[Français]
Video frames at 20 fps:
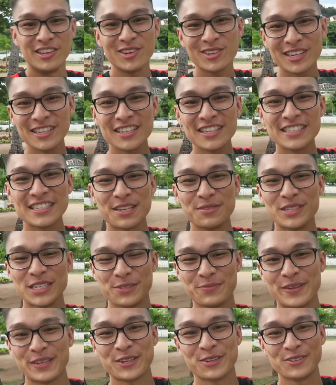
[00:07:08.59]
Yo
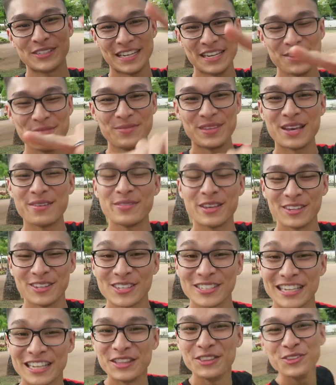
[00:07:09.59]
j'espère que vous allez bien bien
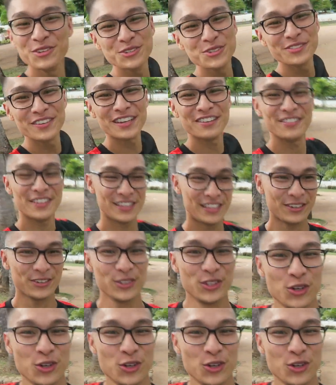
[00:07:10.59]
dans cette nouvelle vidéo.